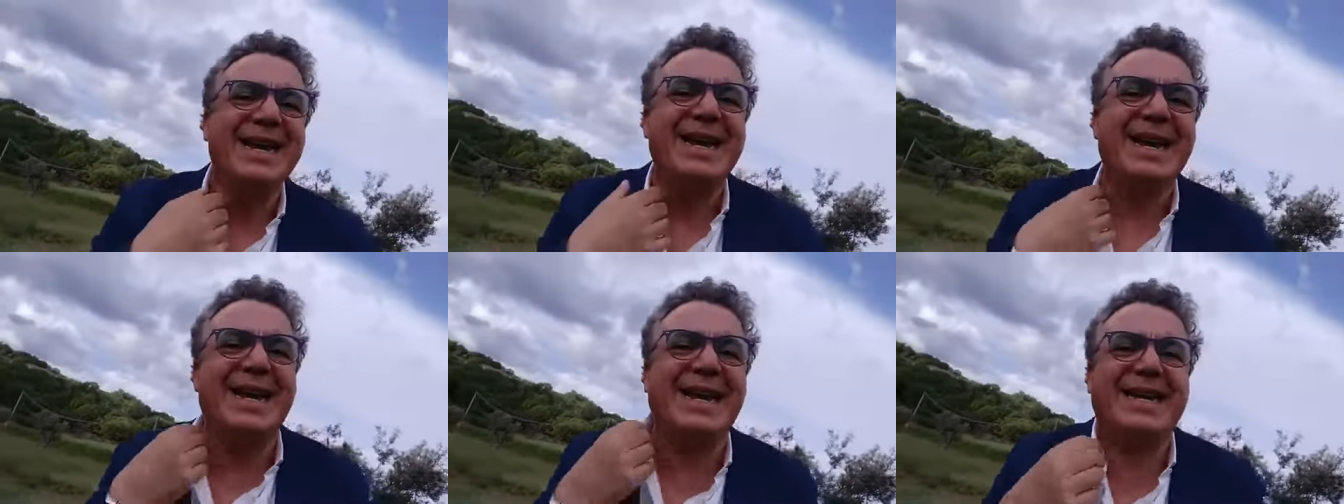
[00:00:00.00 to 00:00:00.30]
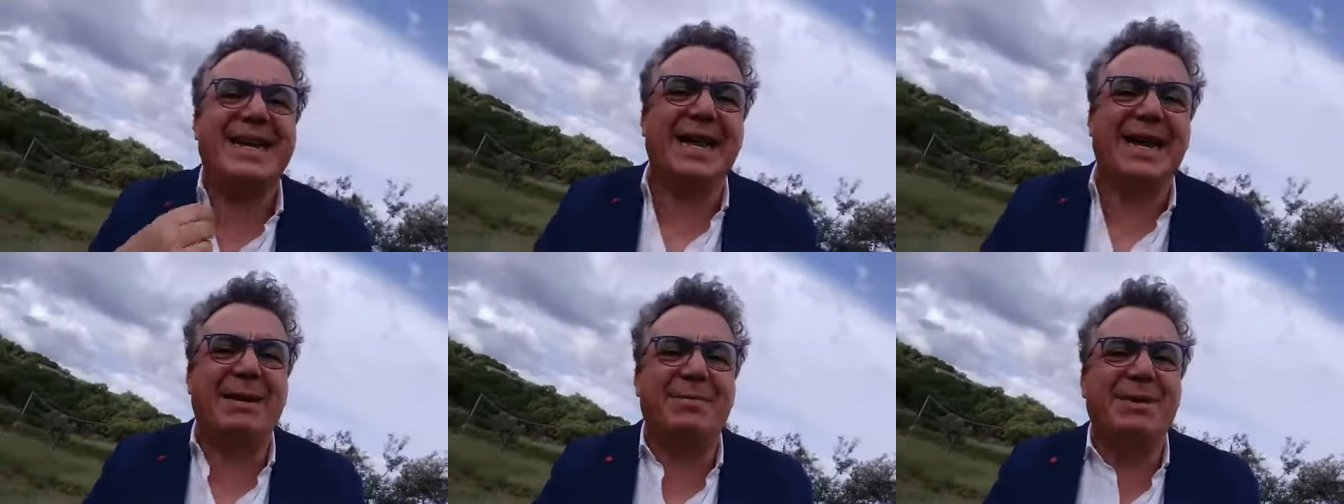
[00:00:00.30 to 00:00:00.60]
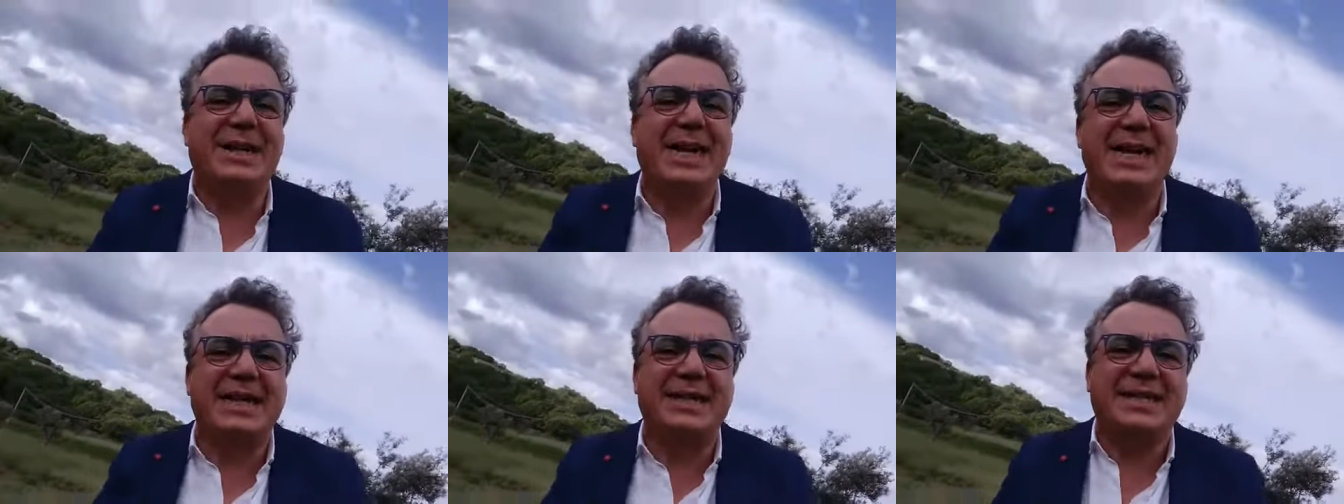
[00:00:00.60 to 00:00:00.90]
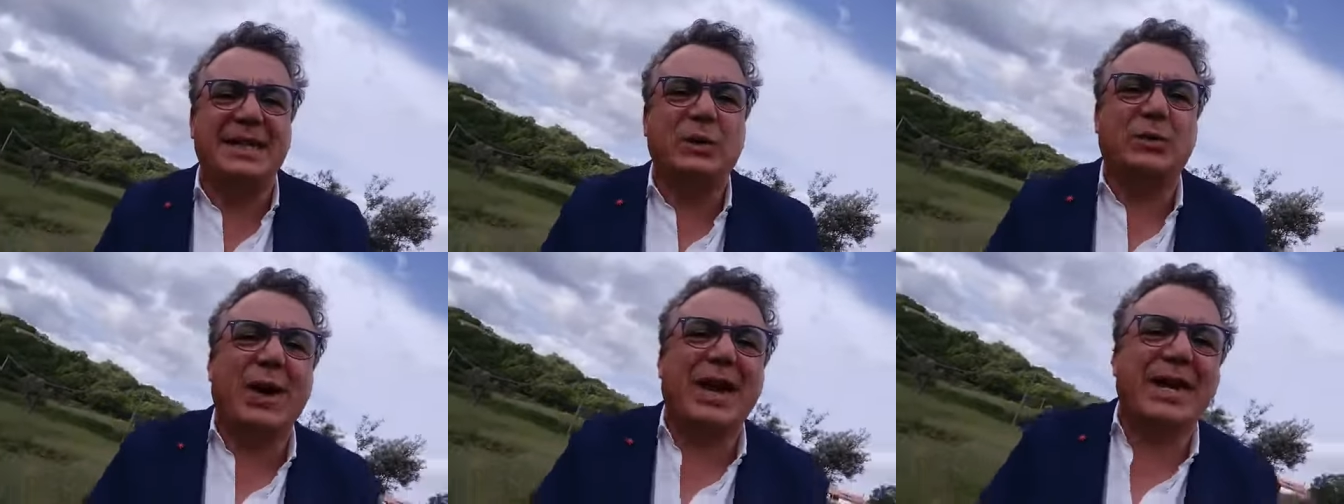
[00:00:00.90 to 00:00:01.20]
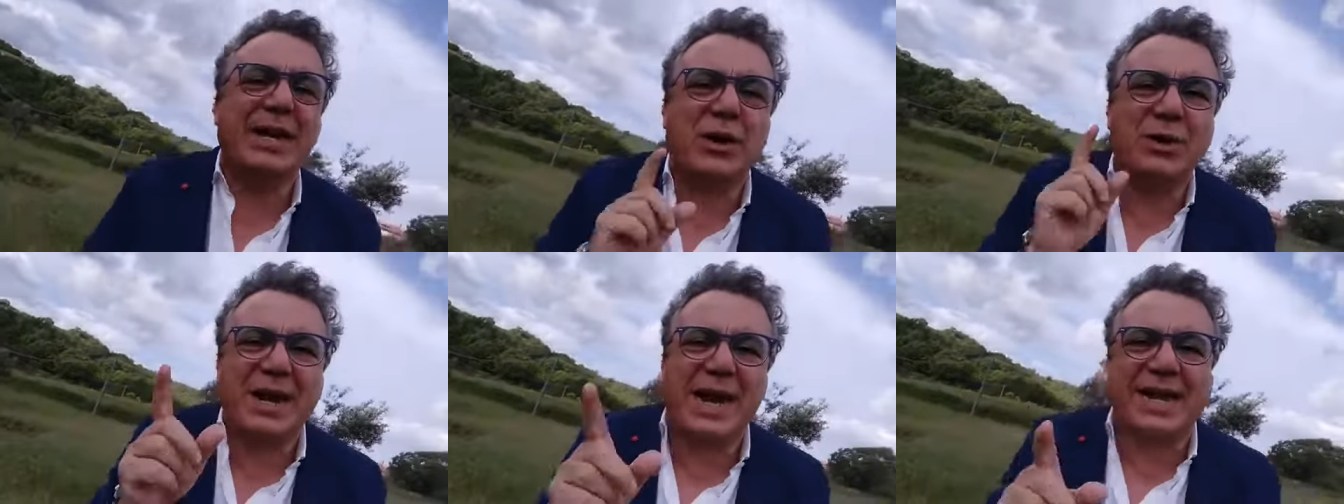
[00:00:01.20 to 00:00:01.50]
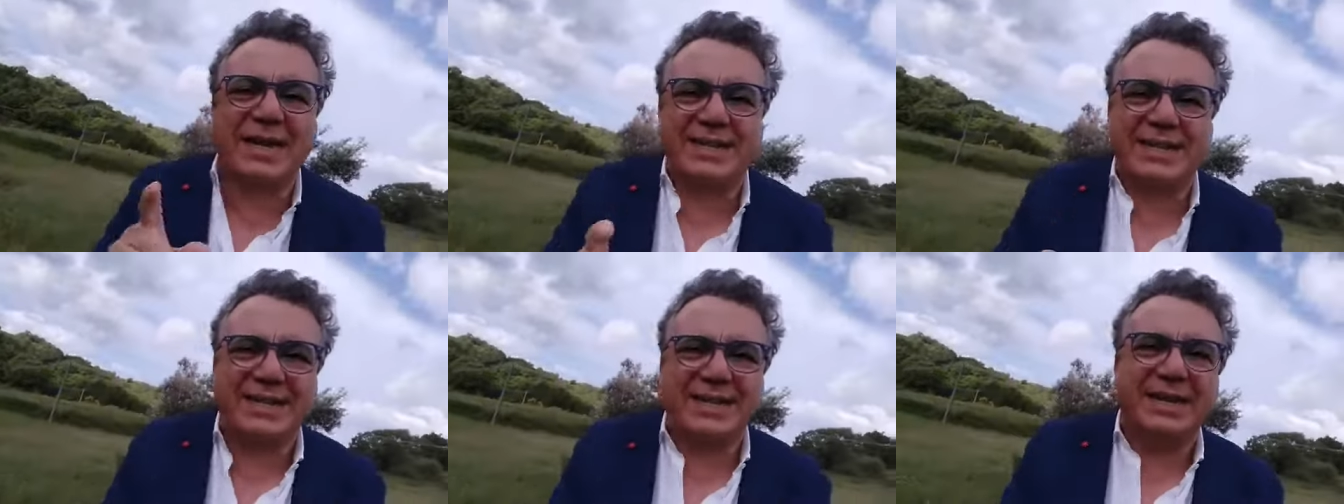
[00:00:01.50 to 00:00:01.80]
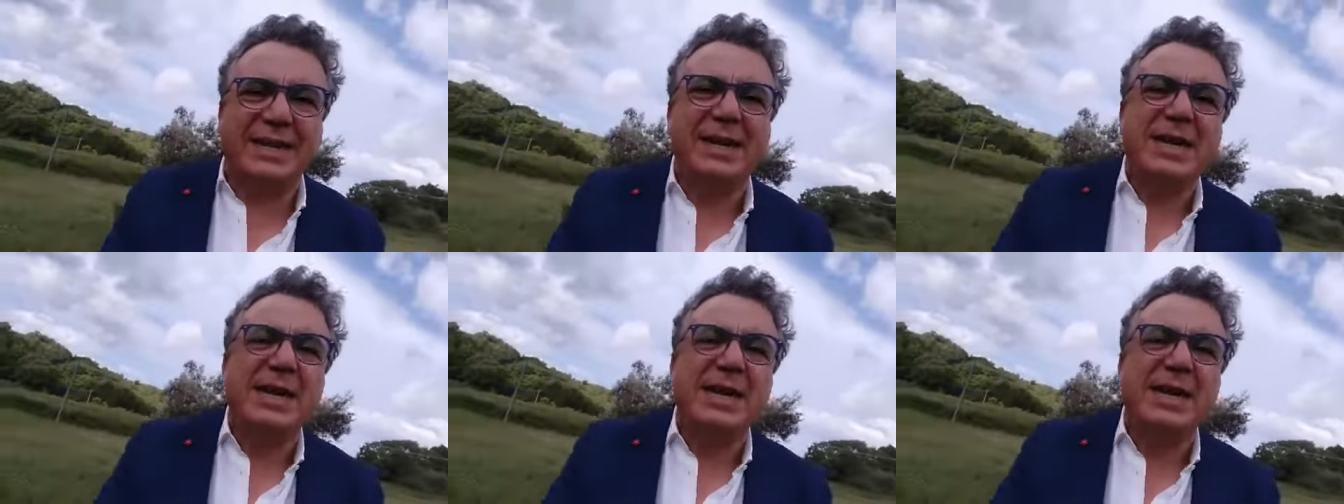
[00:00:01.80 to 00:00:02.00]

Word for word: i calabresi, quelli onesti,